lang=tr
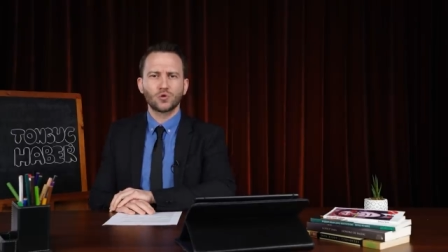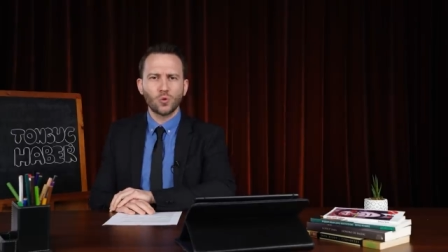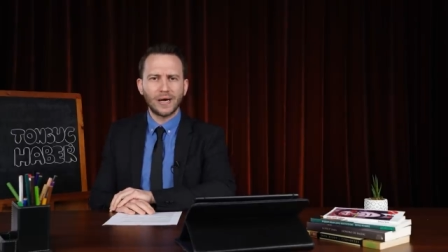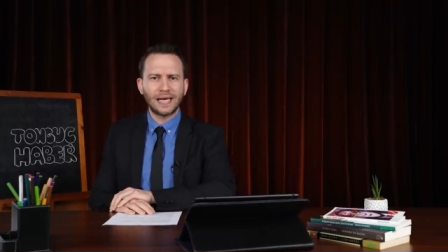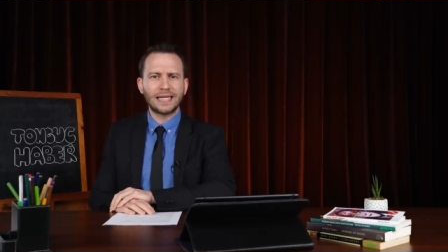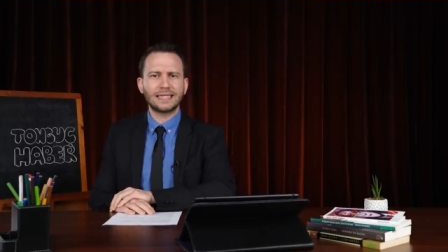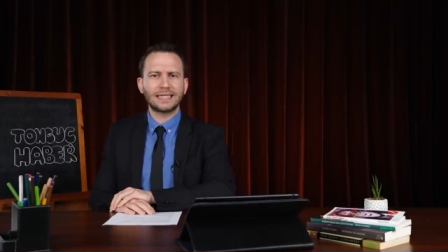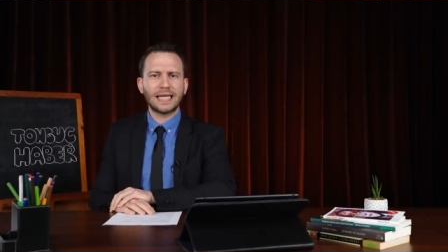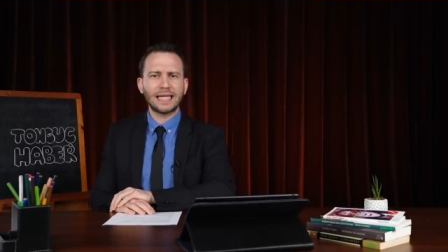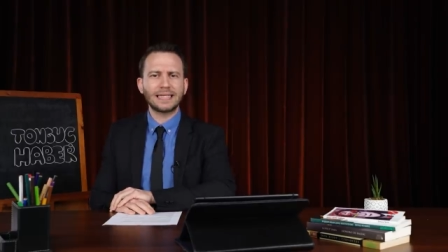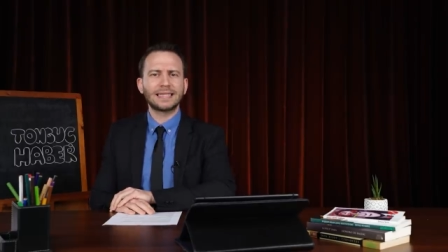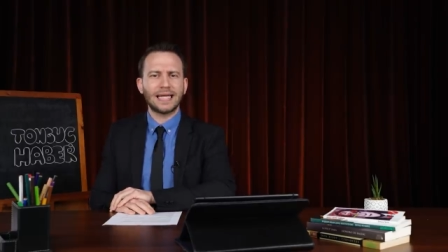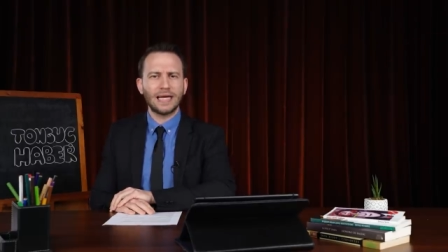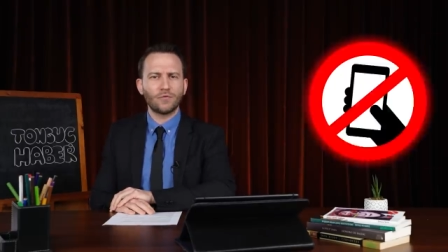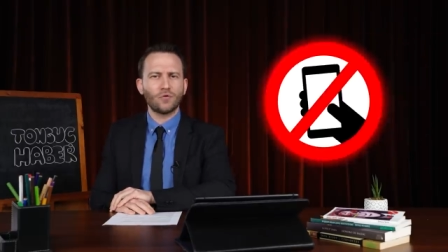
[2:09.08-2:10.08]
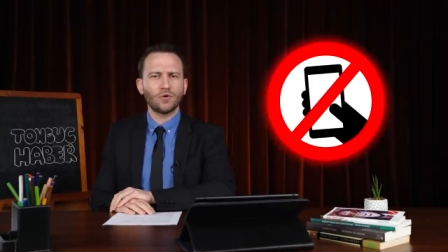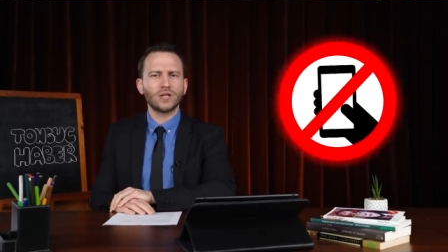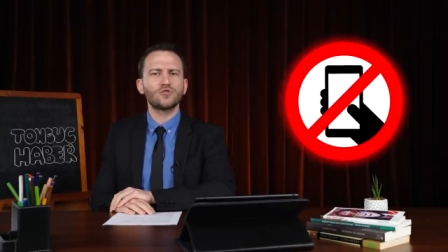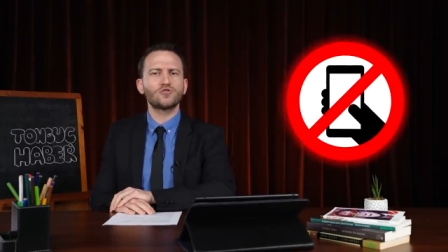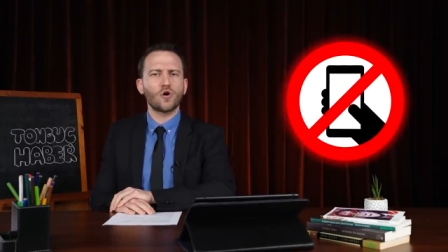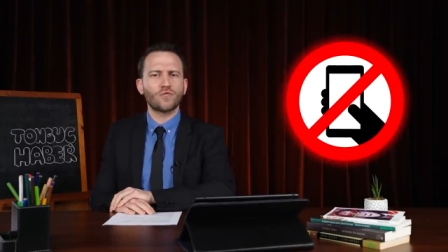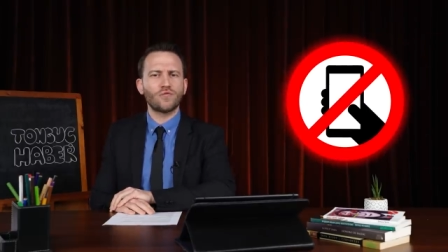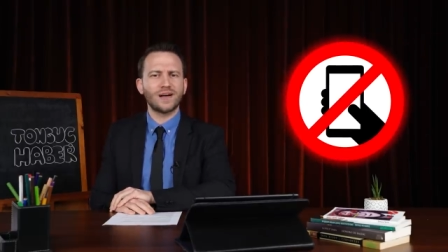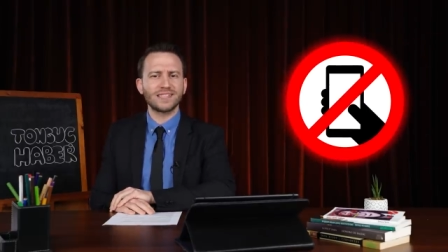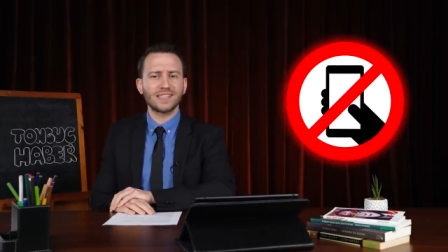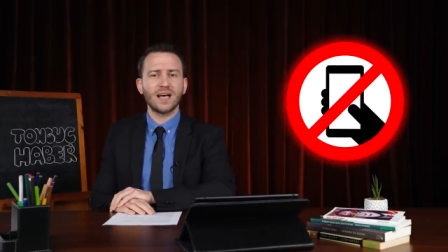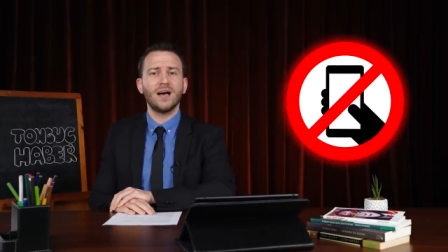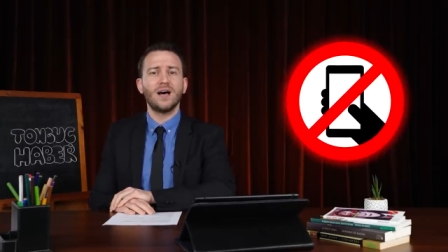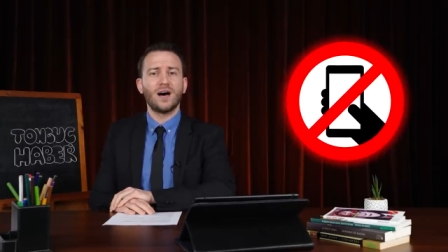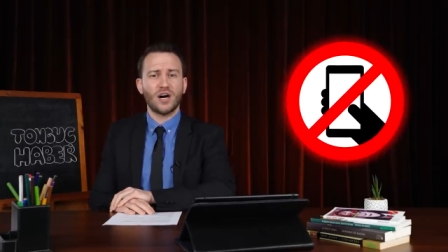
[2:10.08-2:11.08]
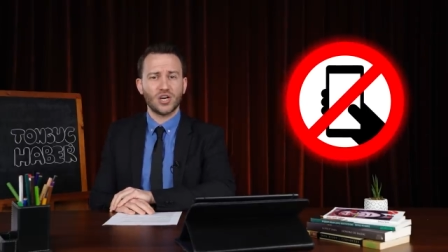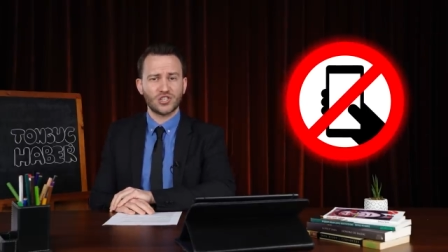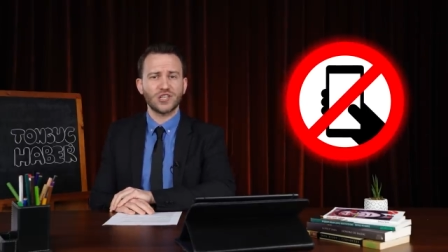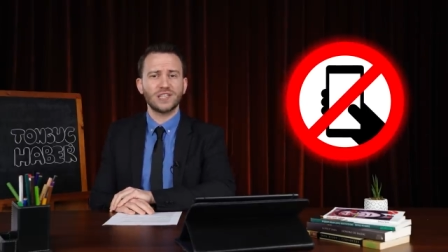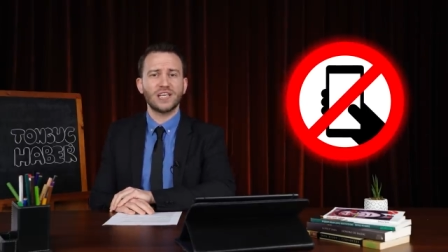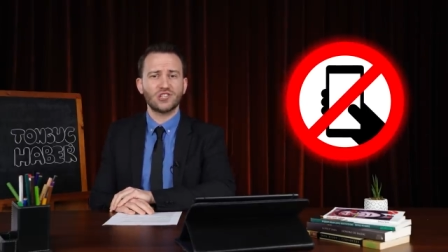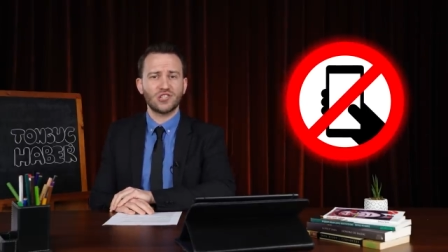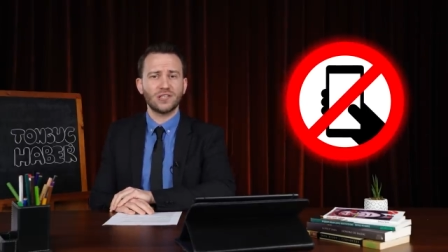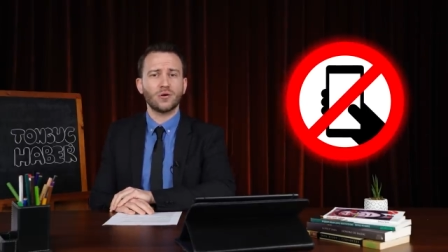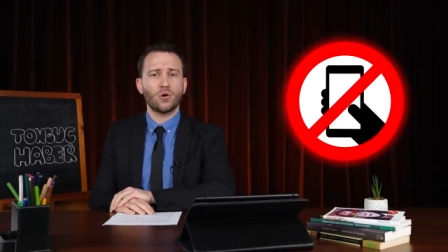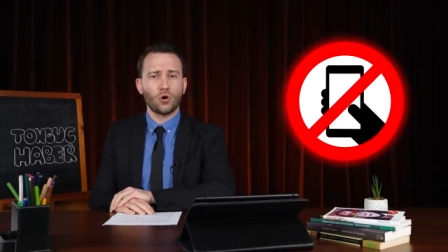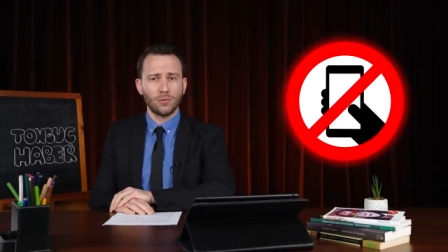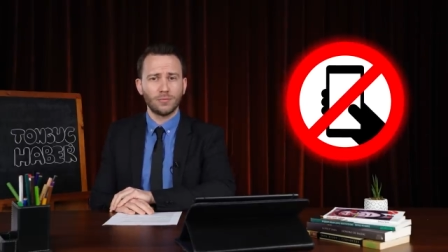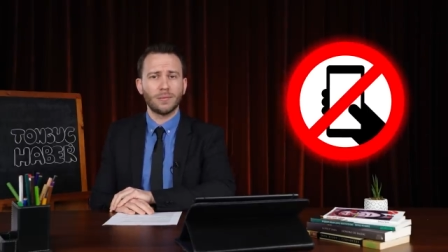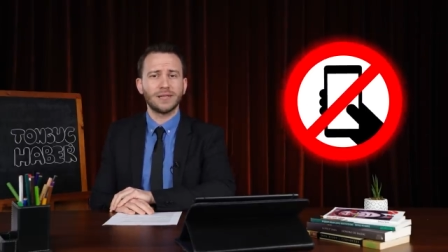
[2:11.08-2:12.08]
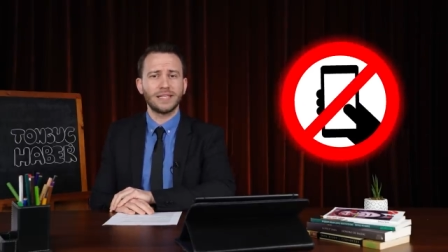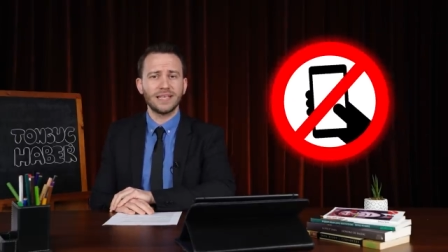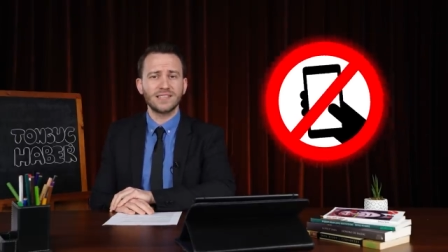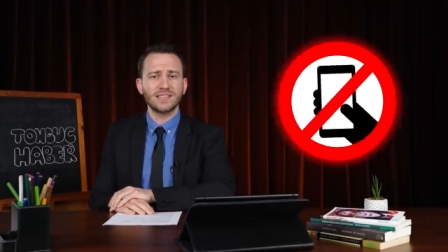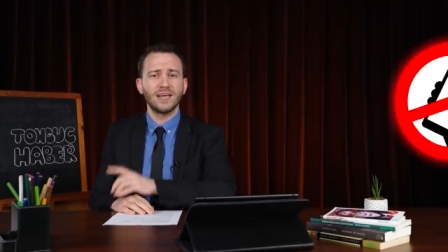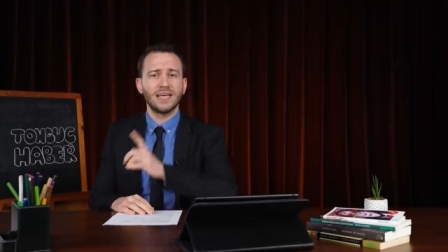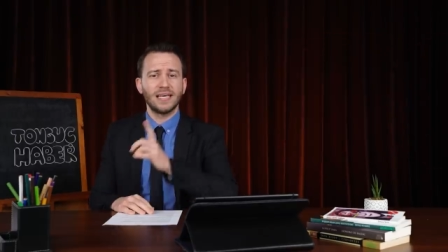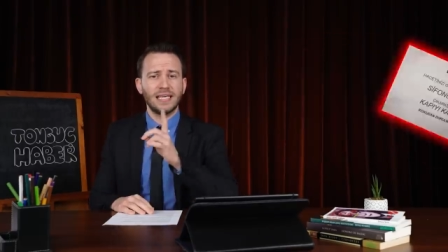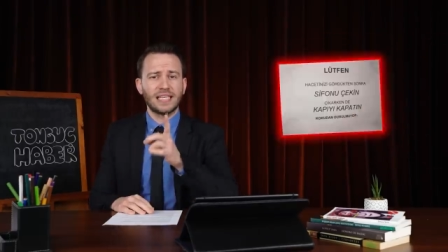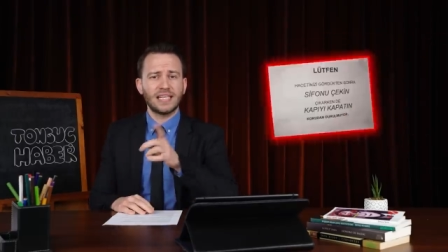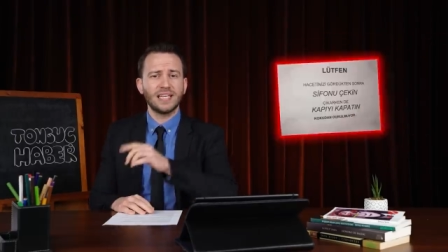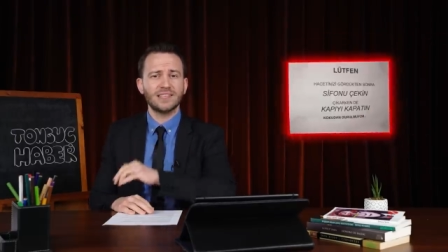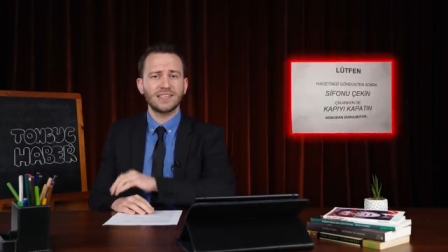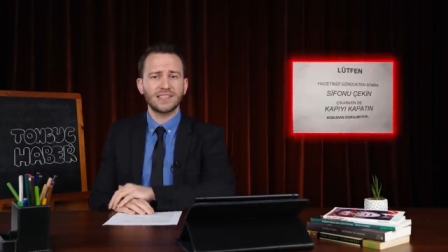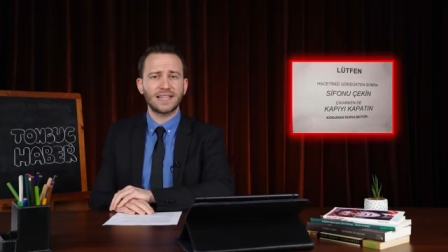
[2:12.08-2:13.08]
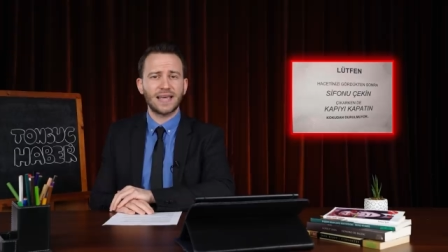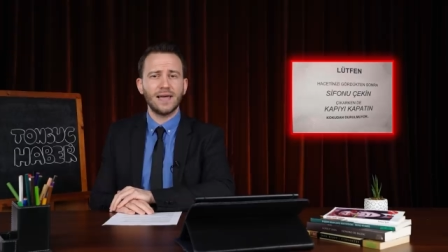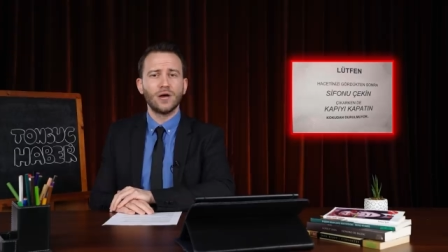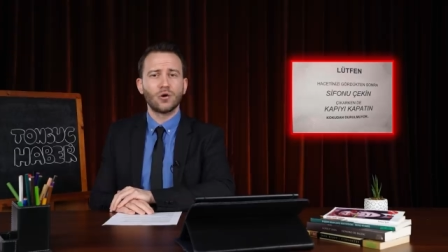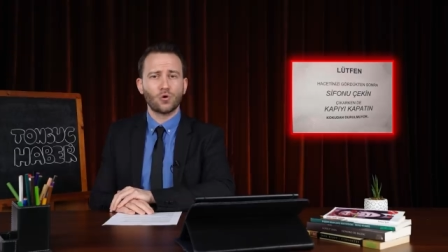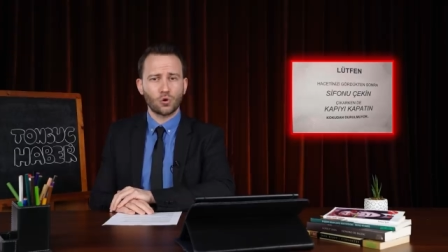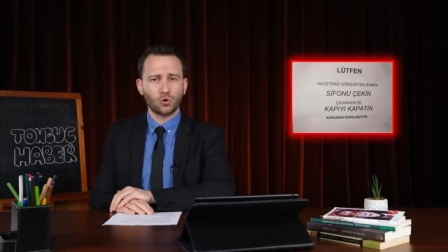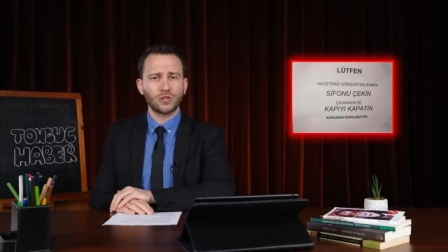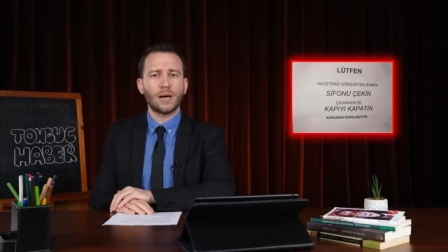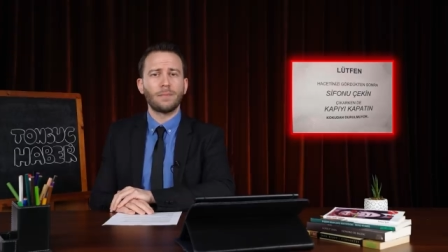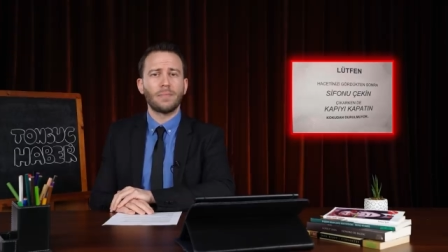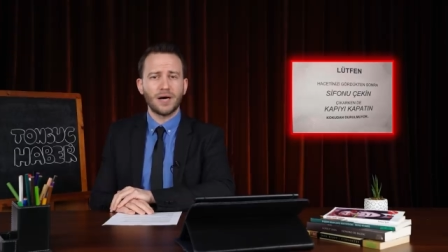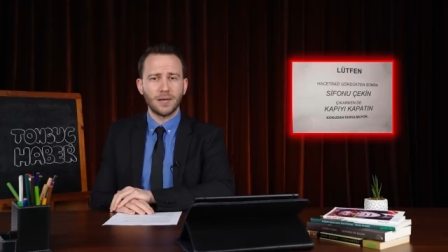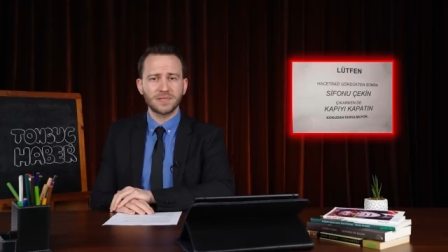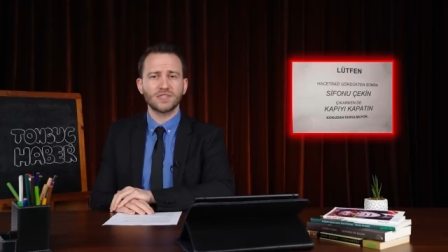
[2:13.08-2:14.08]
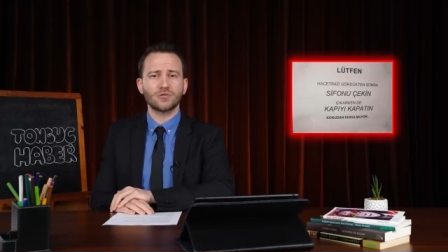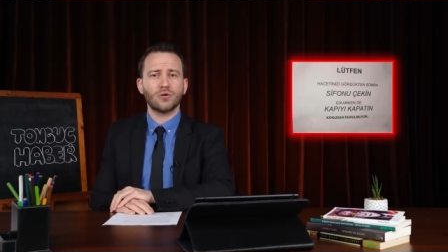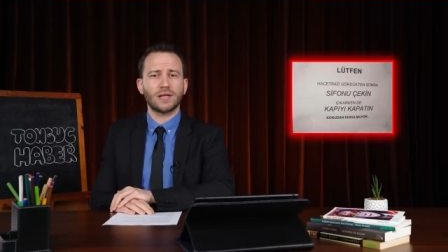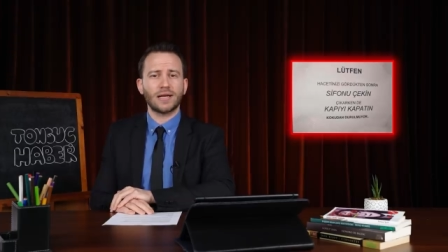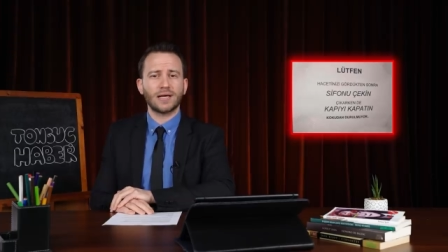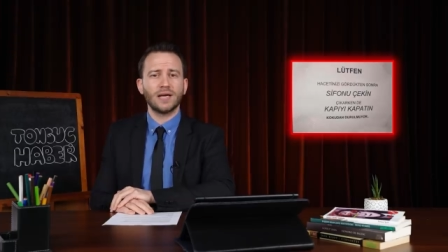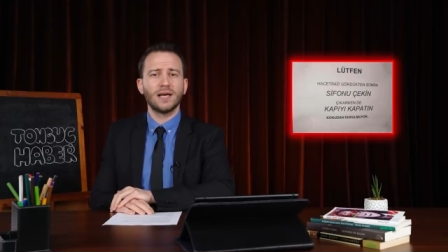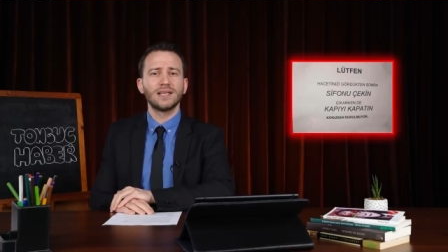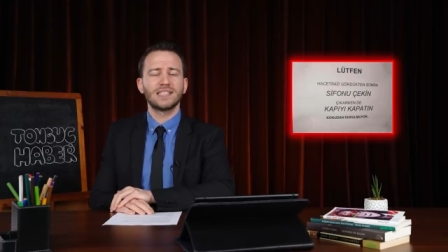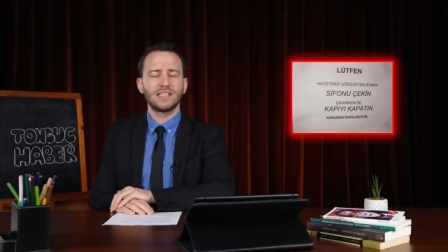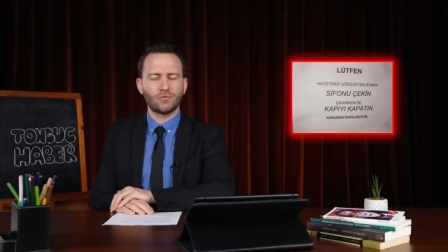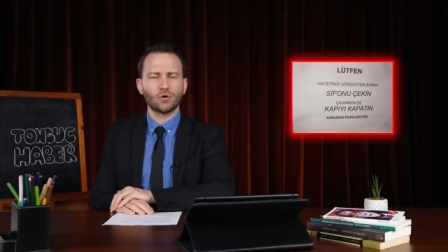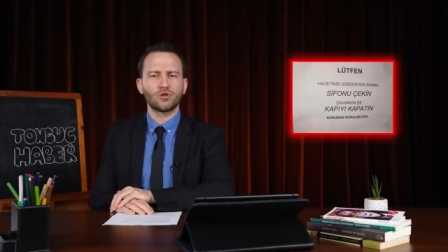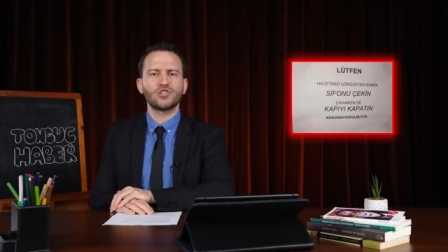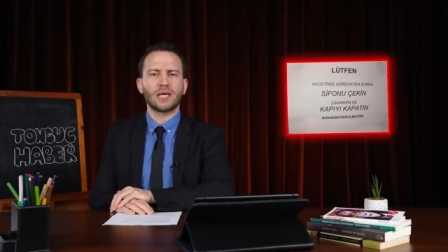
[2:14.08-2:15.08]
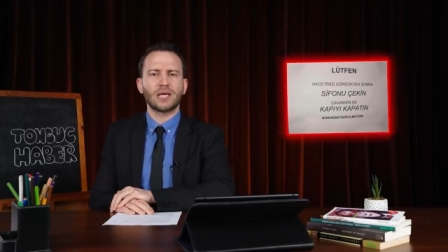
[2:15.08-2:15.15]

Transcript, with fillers: tuvalette telefonla çok fazla haşır neşir olmamalıyız. İkincisi de konudan bağımsız olarak sifonu